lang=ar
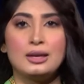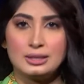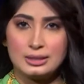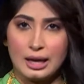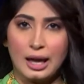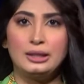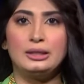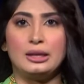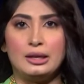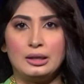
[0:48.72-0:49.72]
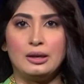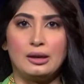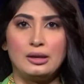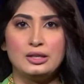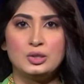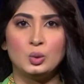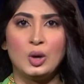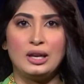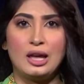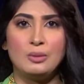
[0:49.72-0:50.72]
تحديا رئيس
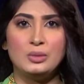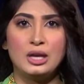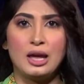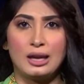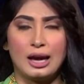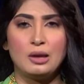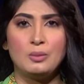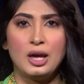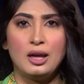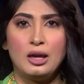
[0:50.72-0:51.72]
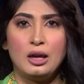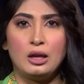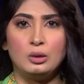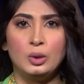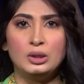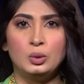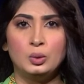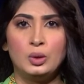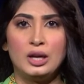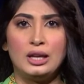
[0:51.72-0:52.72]
الأمن العام
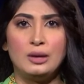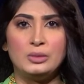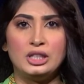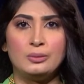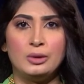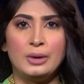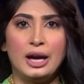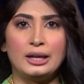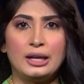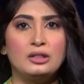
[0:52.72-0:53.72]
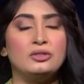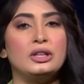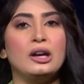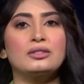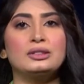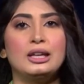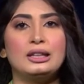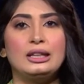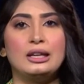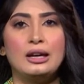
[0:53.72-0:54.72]
الوضع الأمني بالبحرين في
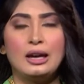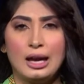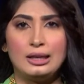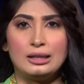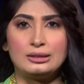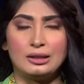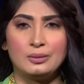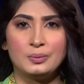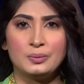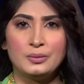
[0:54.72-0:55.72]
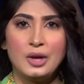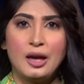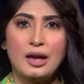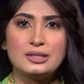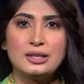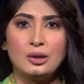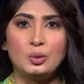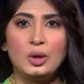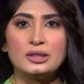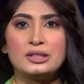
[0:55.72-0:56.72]
أفضل حالته
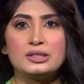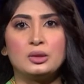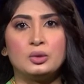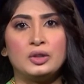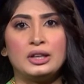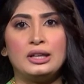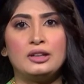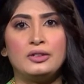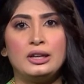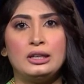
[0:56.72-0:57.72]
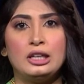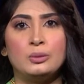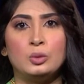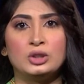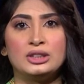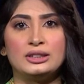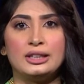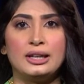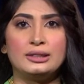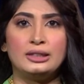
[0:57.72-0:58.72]
أساء التصرف خلافا
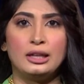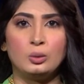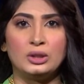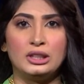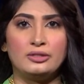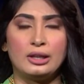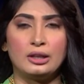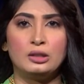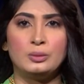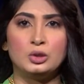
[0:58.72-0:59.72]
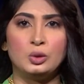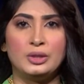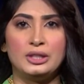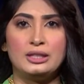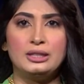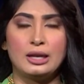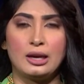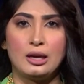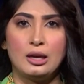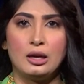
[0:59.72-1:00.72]
لمقتضيات الوظيفة الخدمة
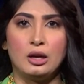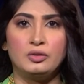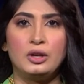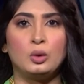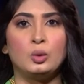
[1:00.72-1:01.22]
المدنية عفاء